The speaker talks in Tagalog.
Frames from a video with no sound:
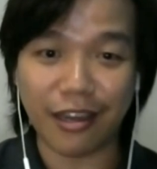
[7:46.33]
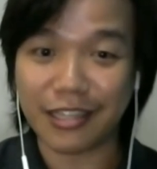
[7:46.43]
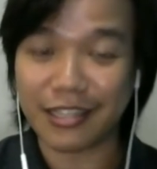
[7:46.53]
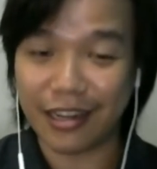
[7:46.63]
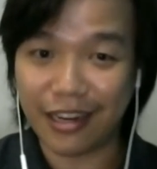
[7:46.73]
ang
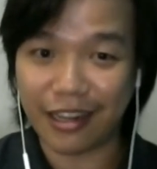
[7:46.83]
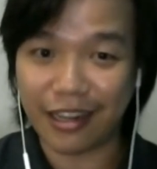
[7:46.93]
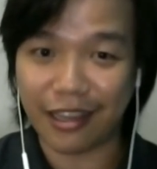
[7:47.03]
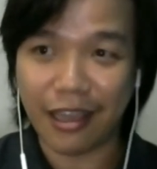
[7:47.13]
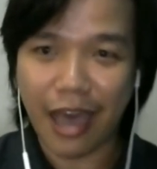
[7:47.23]
kanyang
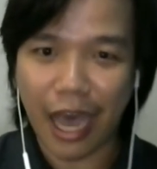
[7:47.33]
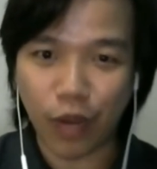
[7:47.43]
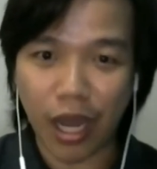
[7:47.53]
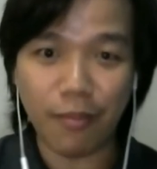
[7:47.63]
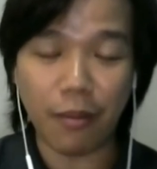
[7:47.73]
sarili.
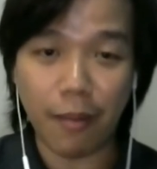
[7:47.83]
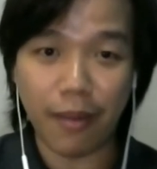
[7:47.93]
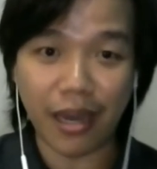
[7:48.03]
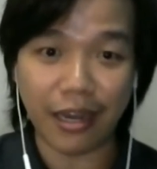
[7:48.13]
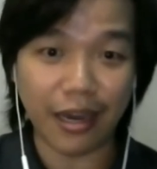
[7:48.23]
Ano nga bang
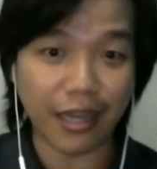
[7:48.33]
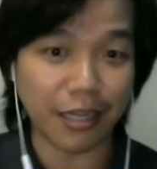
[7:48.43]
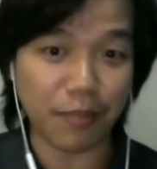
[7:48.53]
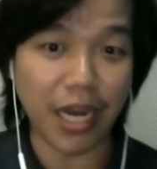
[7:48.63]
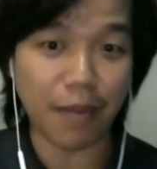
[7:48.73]
mabagay na
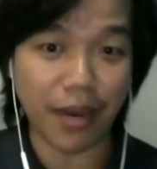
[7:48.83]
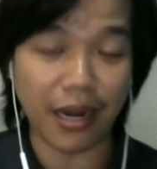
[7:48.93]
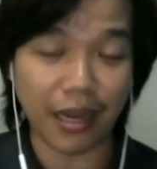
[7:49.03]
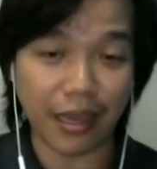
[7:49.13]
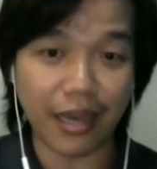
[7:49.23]
kanyang
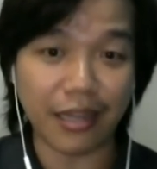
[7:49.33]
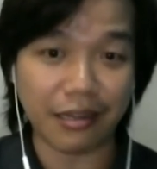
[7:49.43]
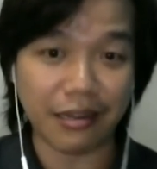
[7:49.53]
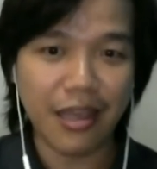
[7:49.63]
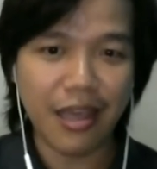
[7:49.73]

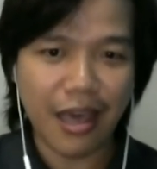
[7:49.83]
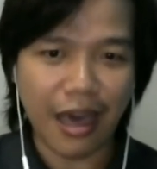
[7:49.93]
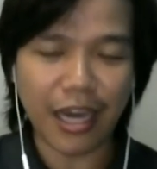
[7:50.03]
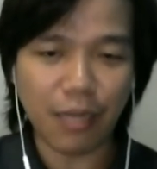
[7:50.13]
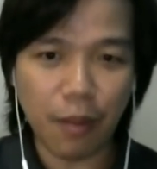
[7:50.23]
pinapahalagahan?
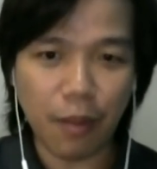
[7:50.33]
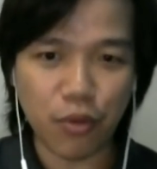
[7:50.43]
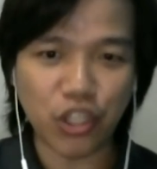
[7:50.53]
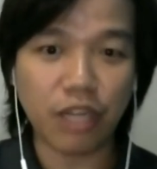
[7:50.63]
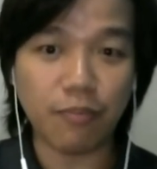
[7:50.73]
Ang kanyang mga
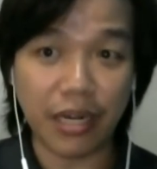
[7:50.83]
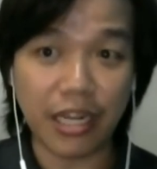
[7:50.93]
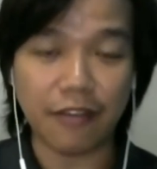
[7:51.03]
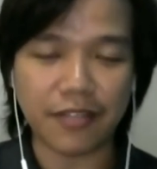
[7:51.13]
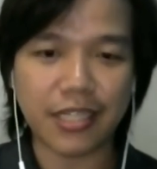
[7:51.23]
personal
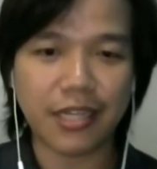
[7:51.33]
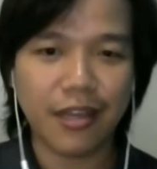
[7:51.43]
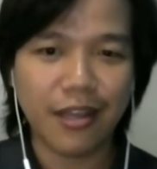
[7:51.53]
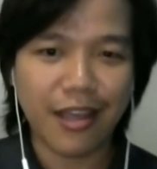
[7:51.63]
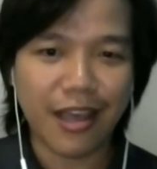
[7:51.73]

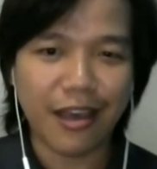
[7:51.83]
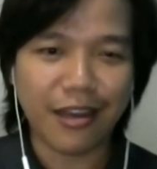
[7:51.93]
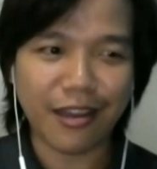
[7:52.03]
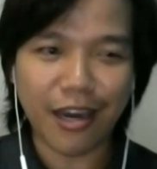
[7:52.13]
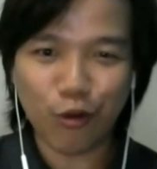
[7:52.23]
beliefs.
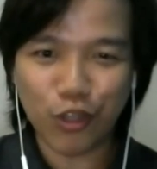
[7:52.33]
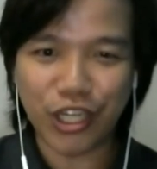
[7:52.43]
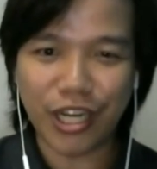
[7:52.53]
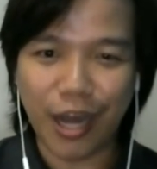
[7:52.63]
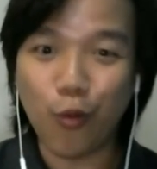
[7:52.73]
Nagkakaroon
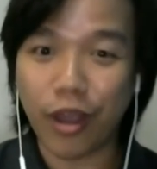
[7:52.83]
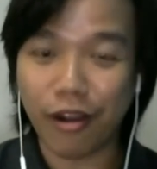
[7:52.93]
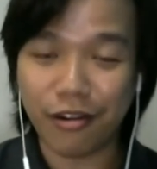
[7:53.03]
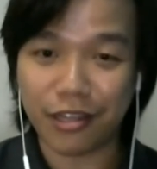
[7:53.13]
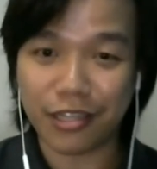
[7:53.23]
siya ng
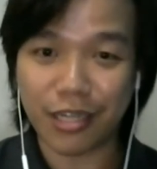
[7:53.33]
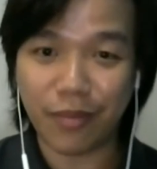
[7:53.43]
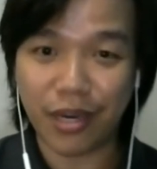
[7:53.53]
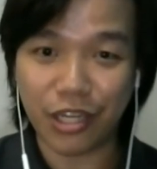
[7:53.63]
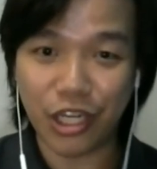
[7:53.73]
awareness sa
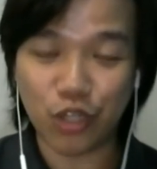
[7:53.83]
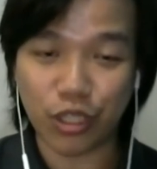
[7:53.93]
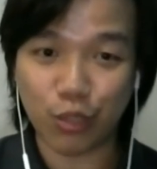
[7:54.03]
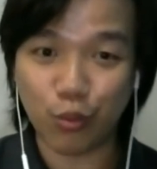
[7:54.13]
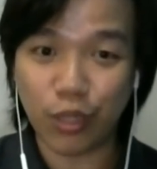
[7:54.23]
mga issue
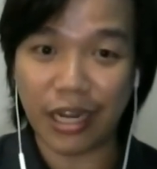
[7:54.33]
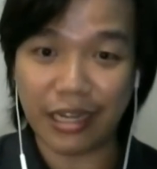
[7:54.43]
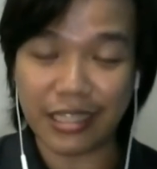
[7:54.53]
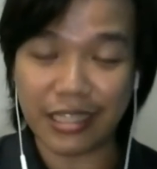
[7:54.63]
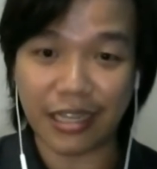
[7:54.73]
at
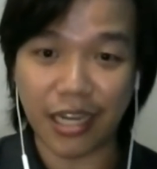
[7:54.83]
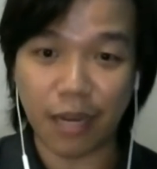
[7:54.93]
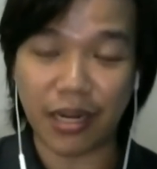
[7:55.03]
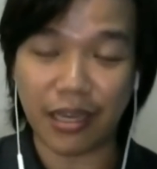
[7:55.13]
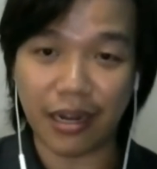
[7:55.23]
suliranin sa kanyang
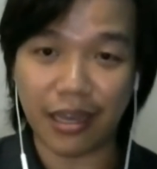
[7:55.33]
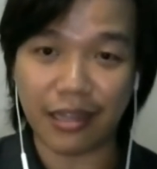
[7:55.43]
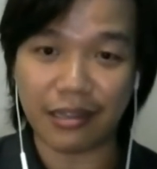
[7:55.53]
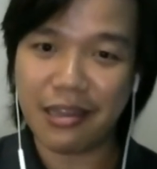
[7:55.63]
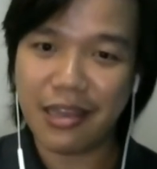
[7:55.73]

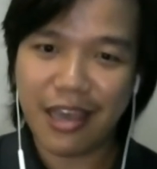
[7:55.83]
kapaligiran